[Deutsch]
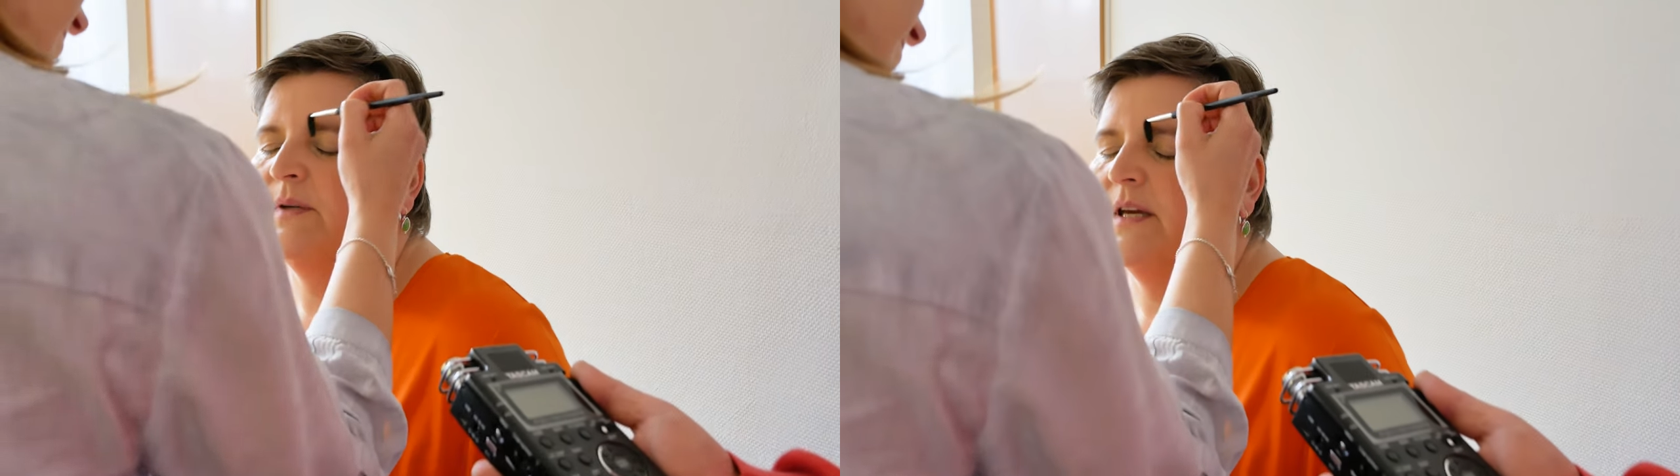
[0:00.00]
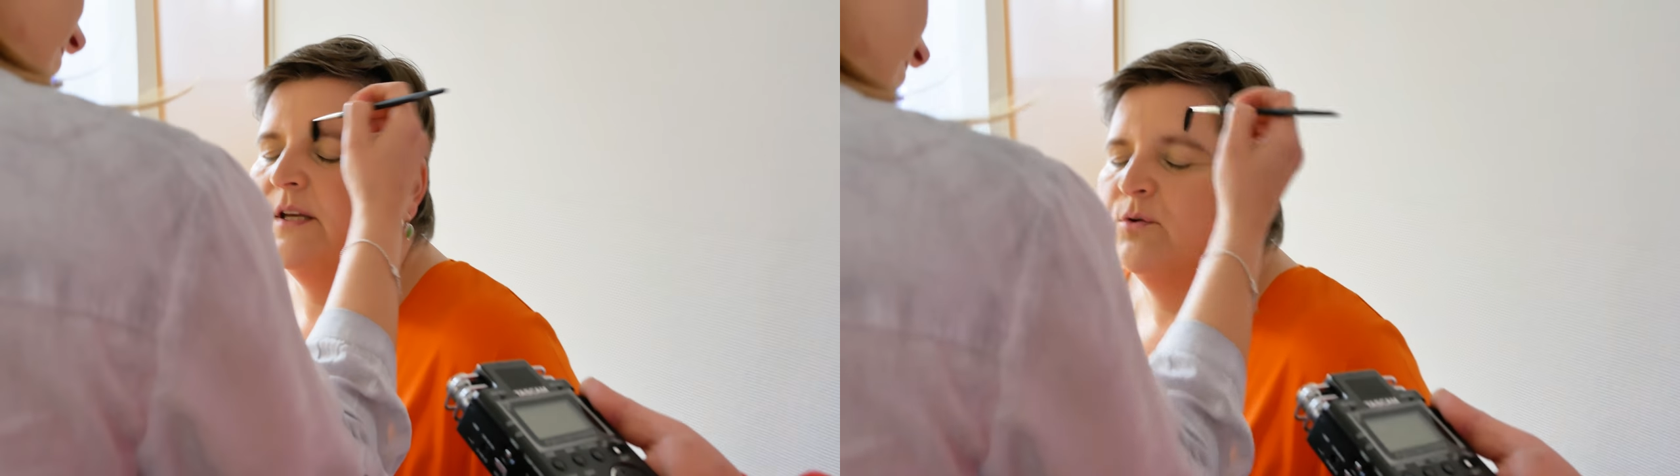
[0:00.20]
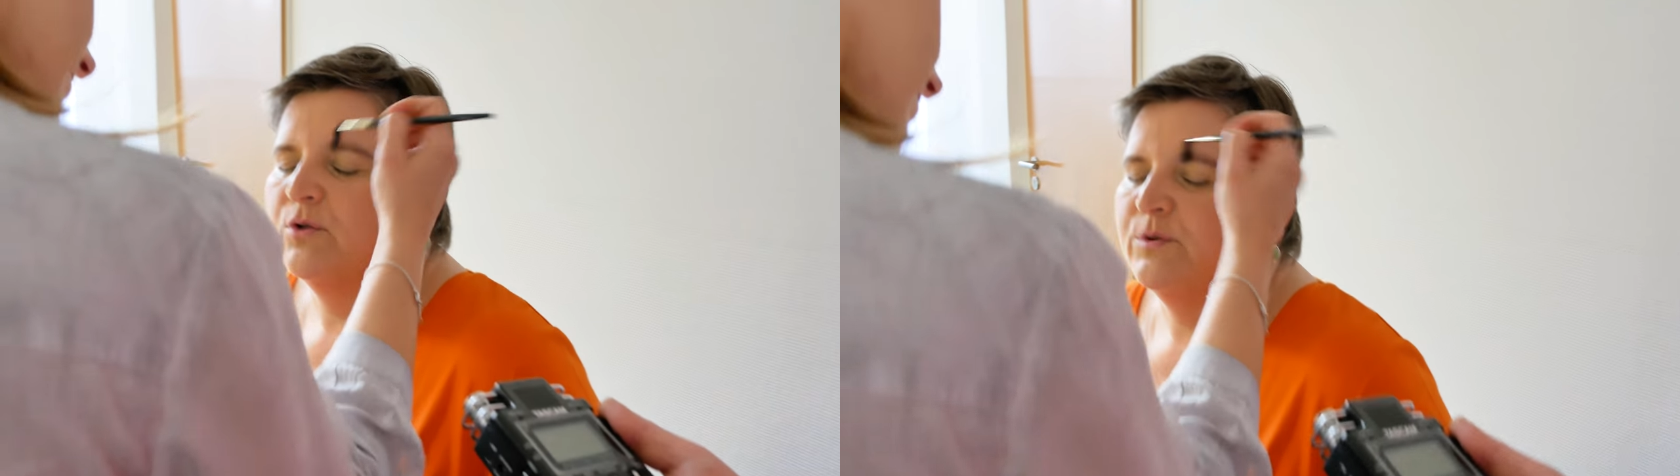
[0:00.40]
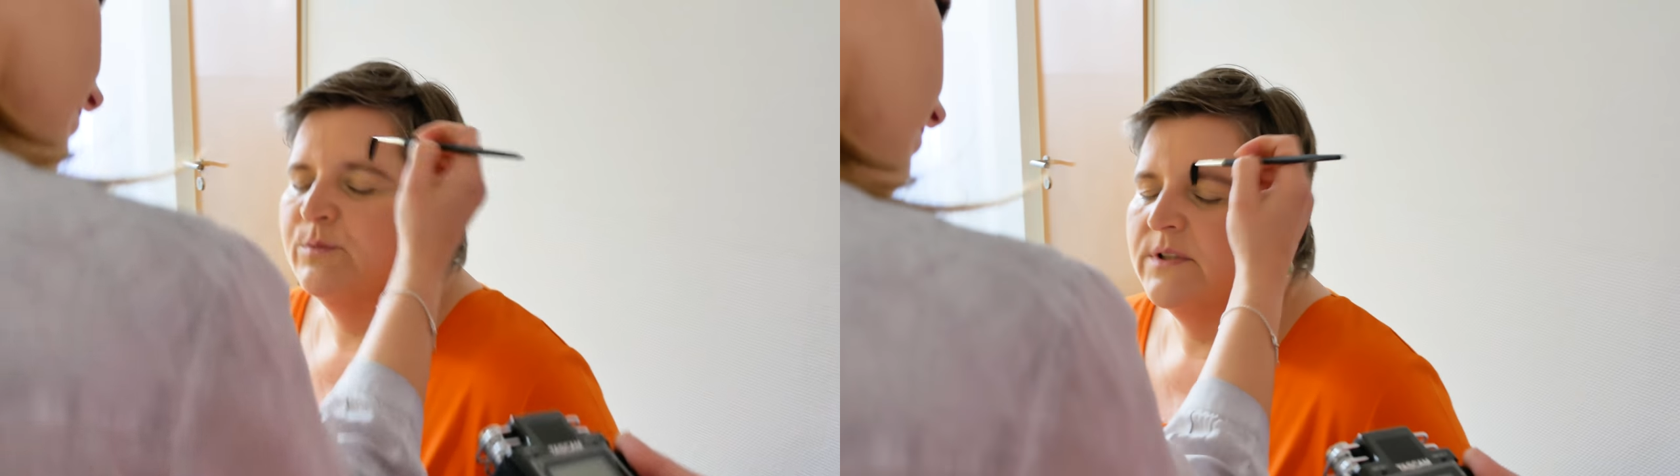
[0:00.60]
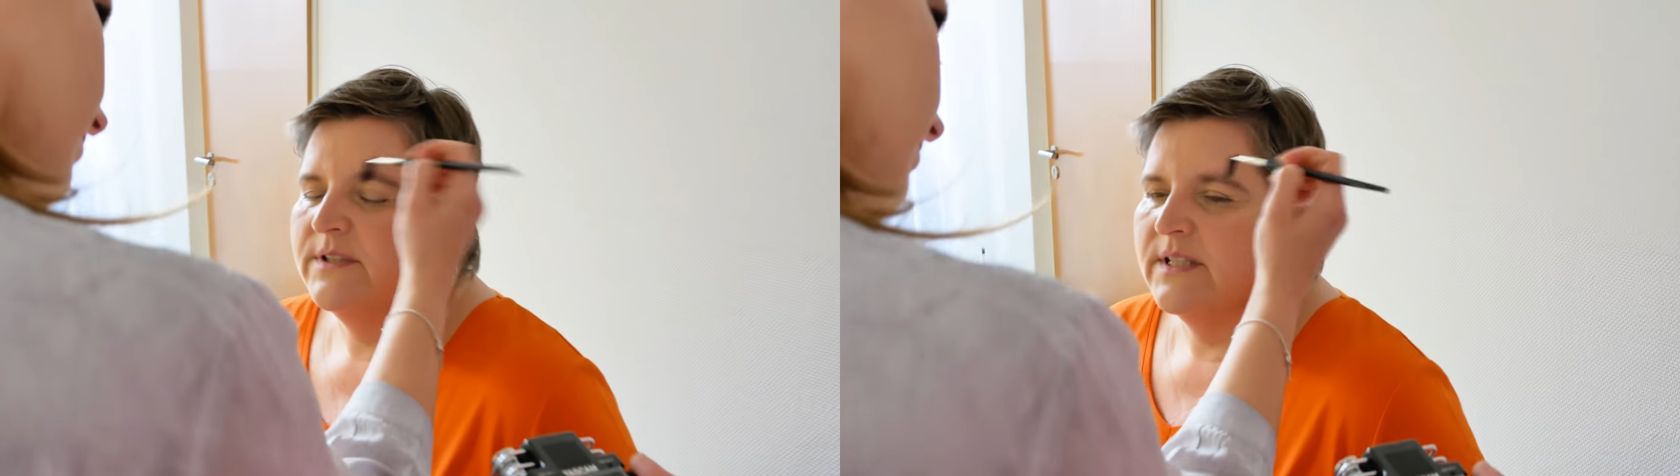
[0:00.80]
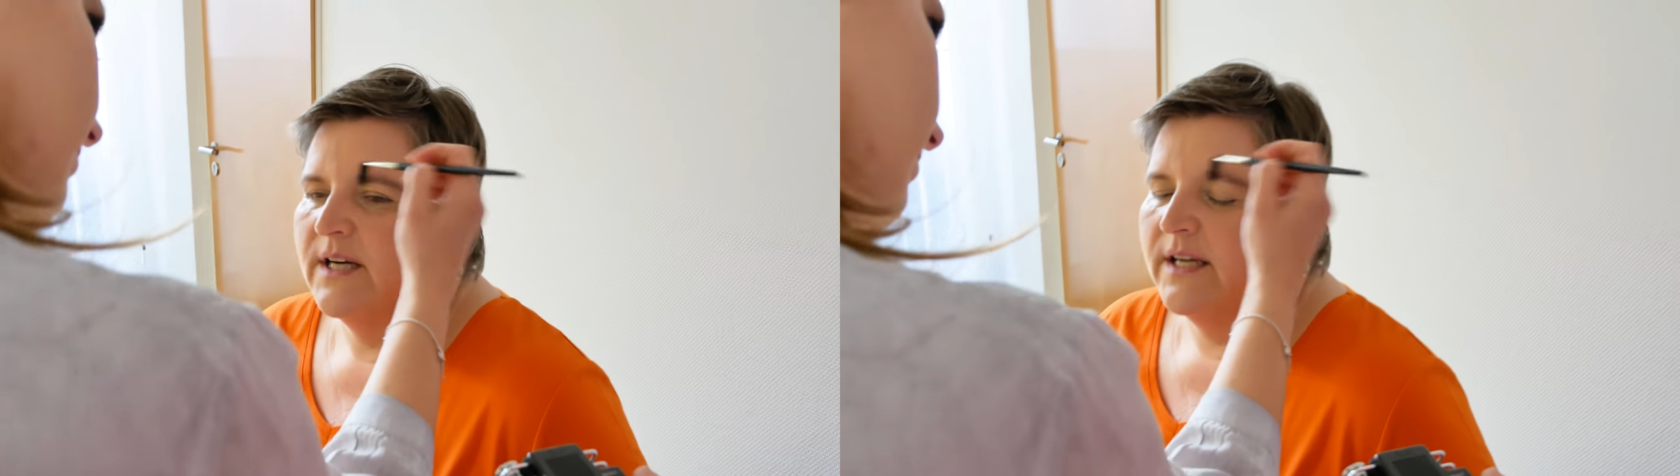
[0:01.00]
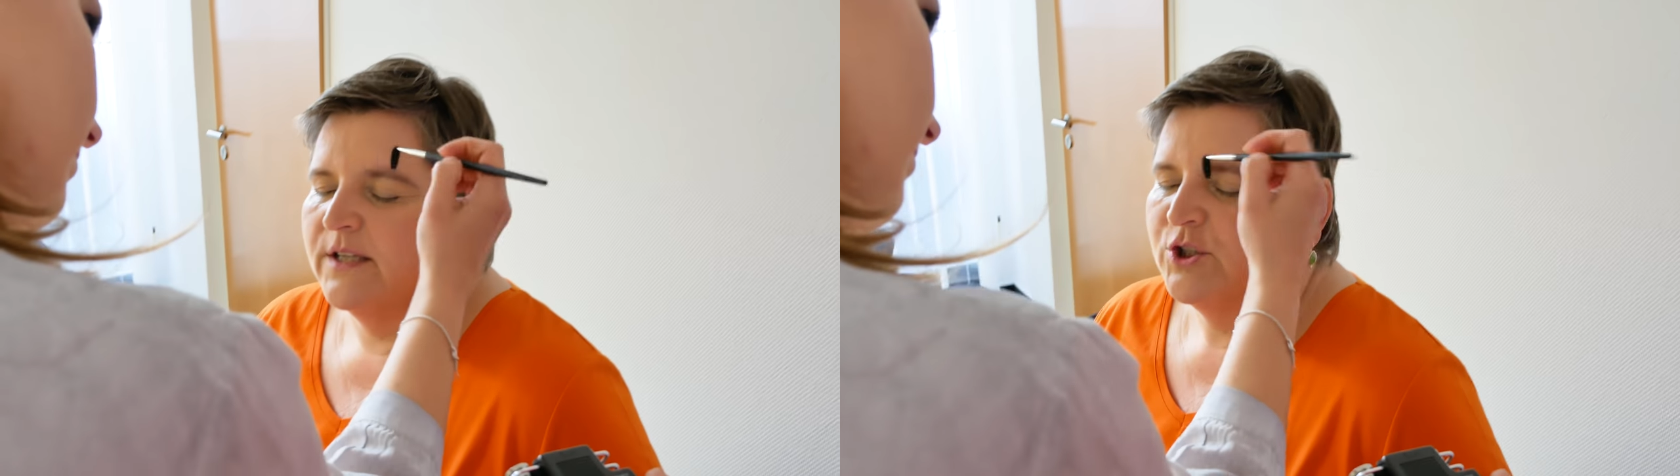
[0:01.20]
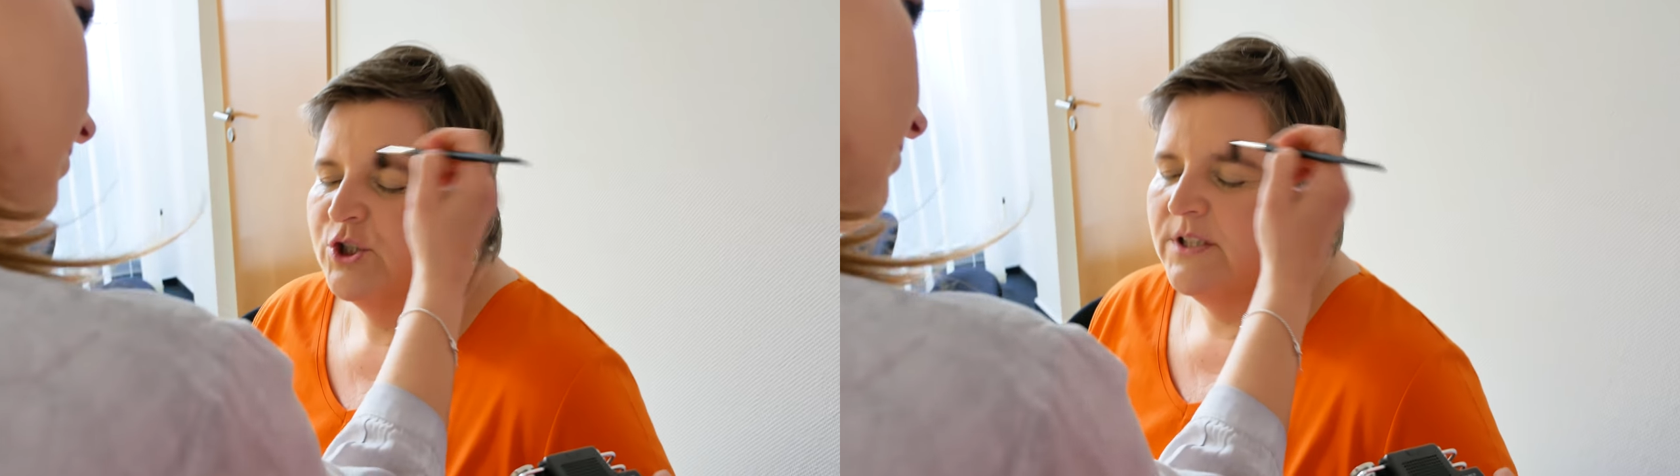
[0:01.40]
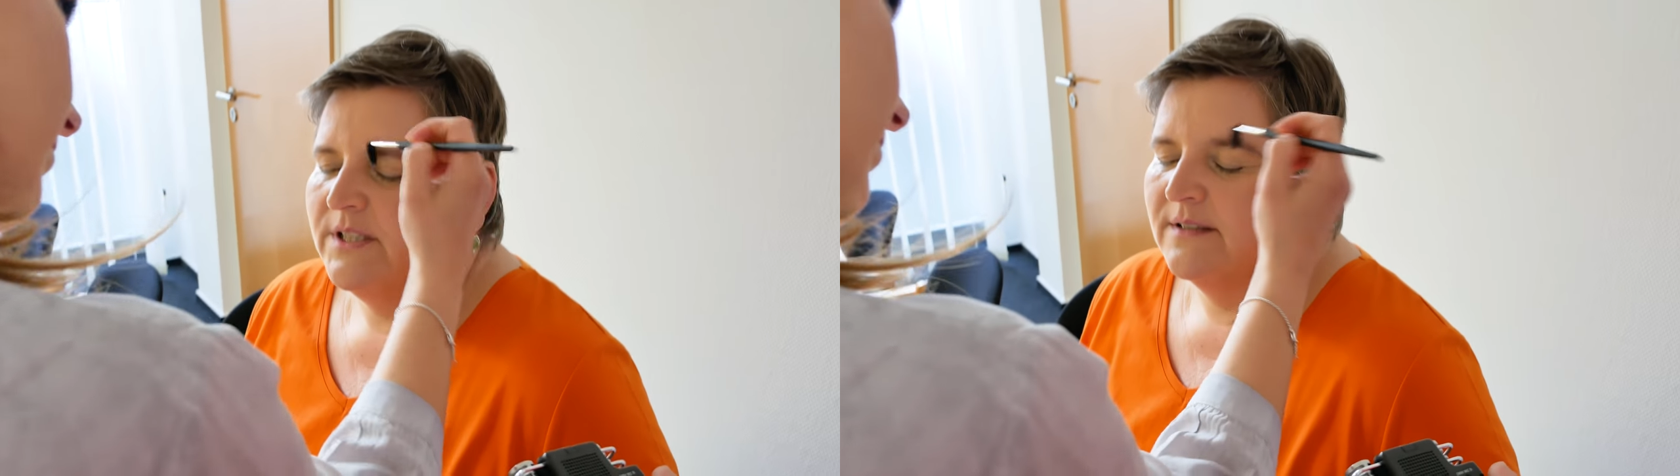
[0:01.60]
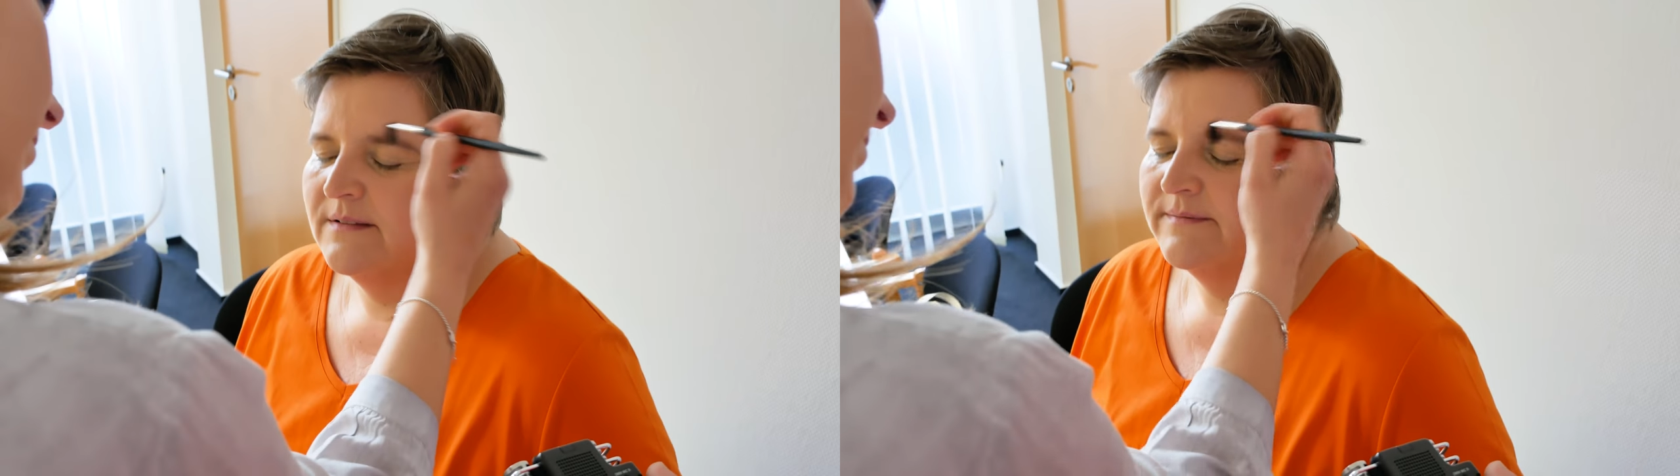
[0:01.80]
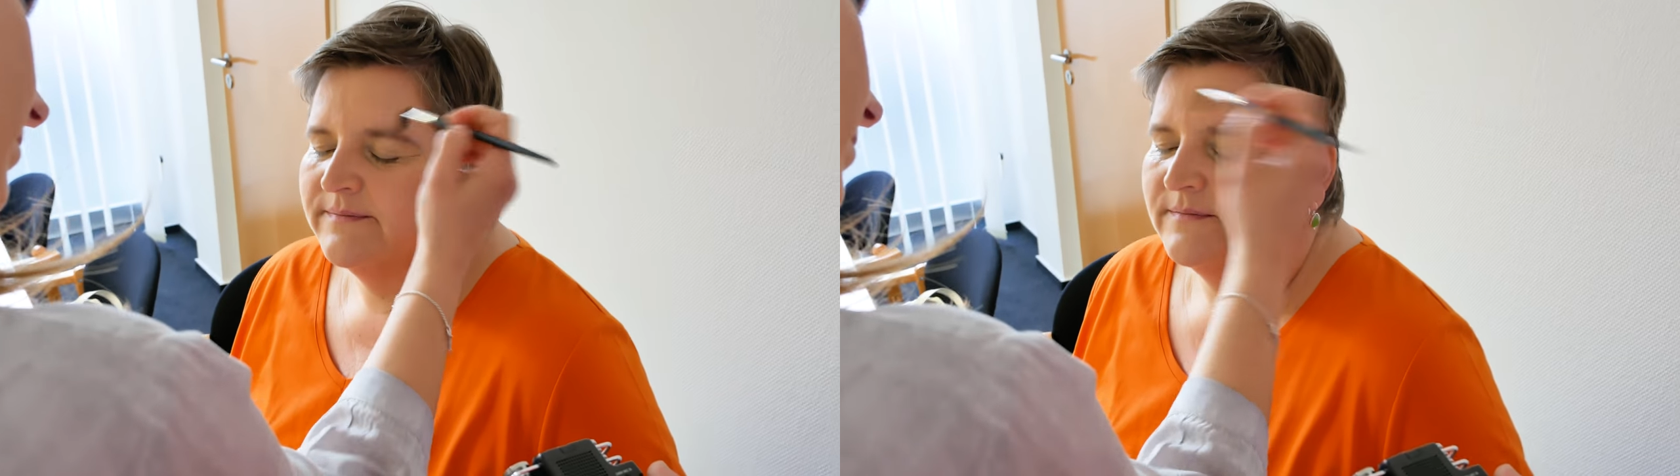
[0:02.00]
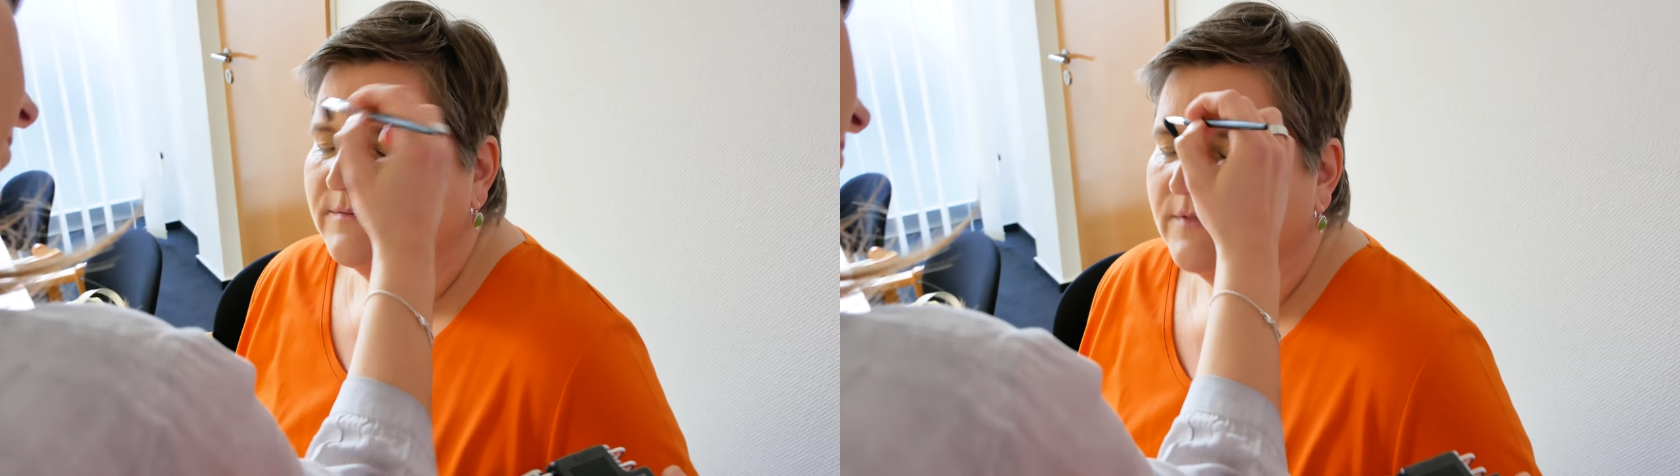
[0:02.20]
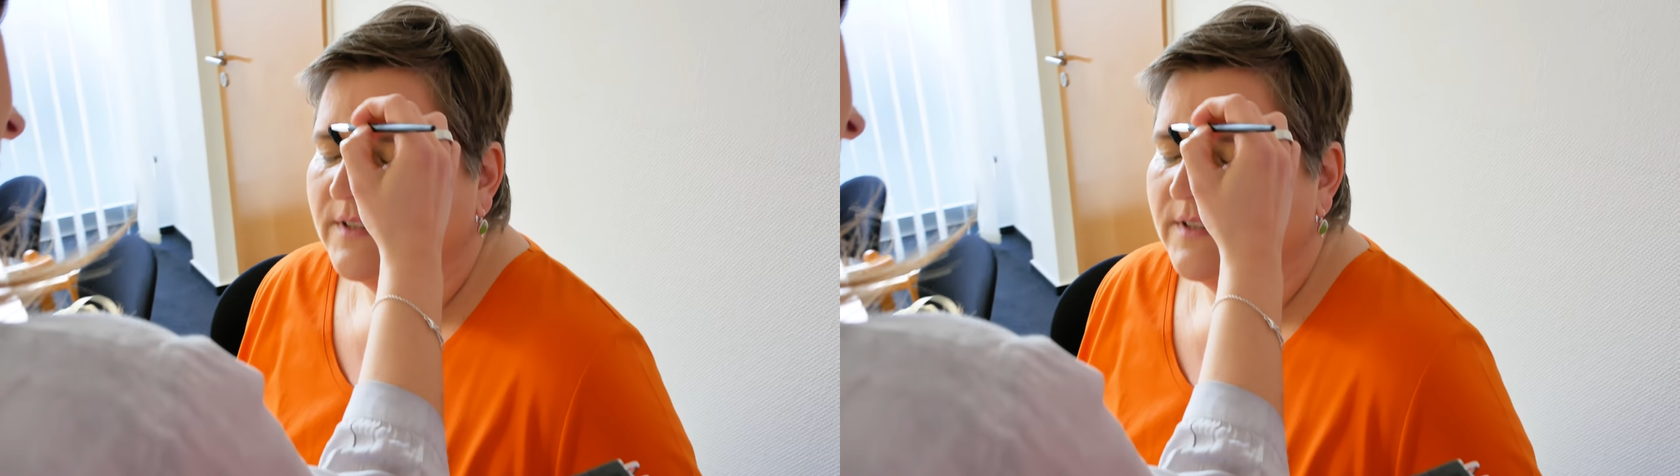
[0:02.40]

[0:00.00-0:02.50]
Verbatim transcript: bin da in die Hochschulpolitik eingestiegen, mhm.